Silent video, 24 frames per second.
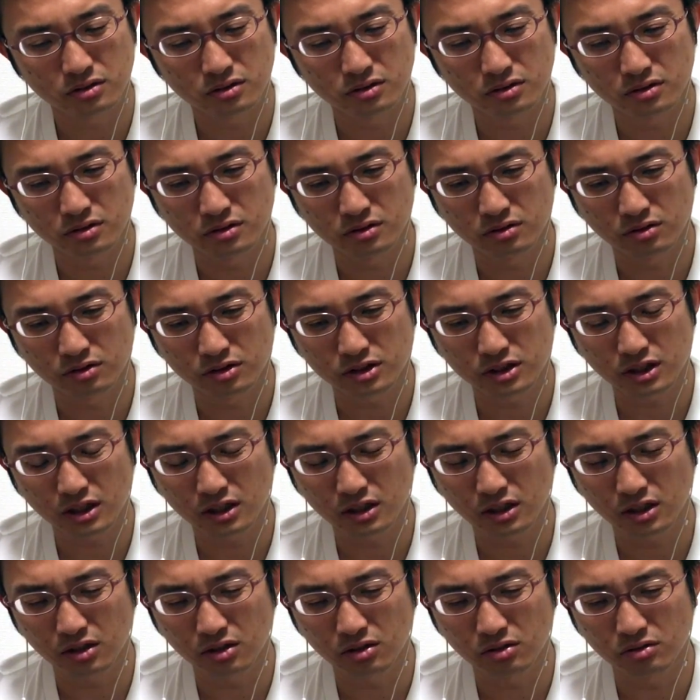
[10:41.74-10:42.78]
うん、6
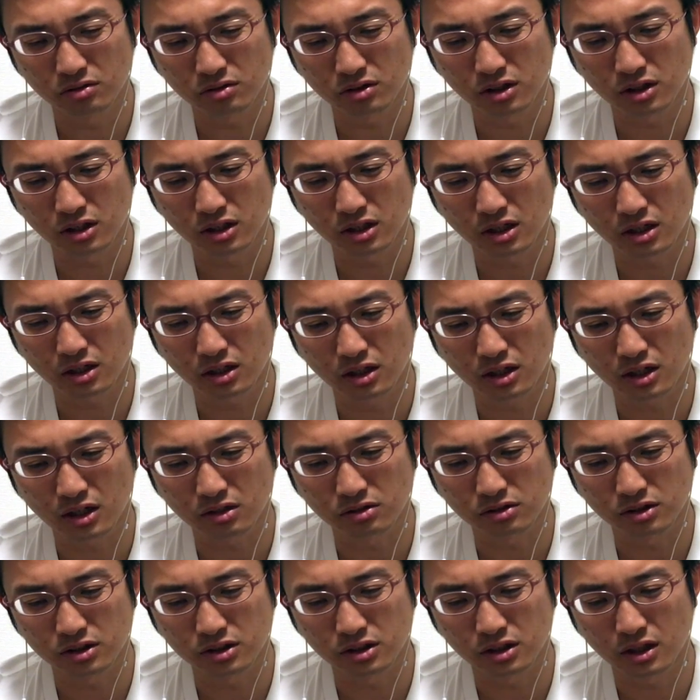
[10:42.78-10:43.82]
三銀同金7二
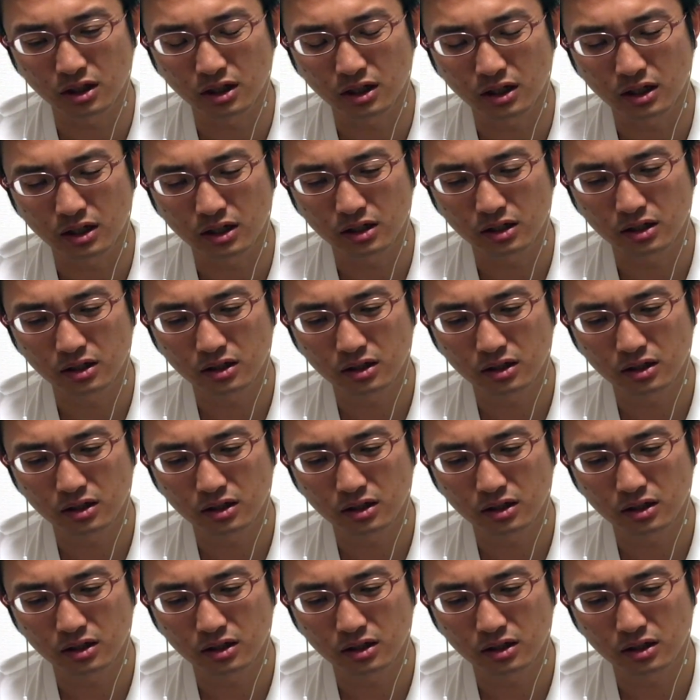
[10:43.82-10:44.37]
角ですね。